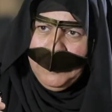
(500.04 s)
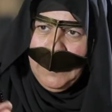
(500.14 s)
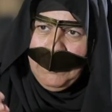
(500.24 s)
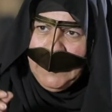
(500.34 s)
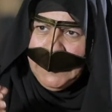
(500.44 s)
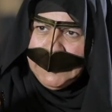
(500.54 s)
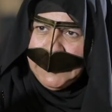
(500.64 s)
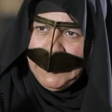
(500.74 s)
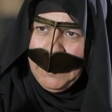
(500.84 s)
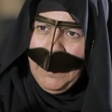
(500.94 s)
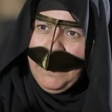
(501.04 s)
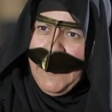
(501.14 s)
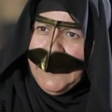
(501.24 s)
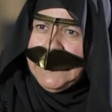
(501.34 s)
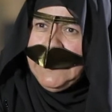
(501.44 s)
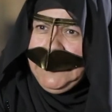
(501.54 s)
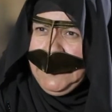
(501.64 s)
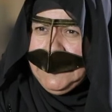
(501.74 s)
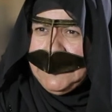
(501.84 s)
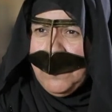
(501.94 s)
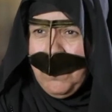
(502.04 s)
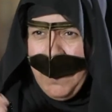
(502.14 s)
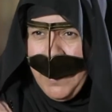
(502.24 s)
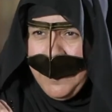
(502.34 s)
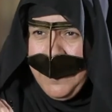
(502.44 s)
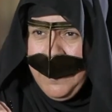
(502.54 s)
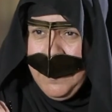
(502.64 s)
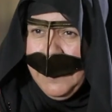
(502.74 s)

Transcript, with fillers: لما العطر ترى اذا حطيتي عطر وماي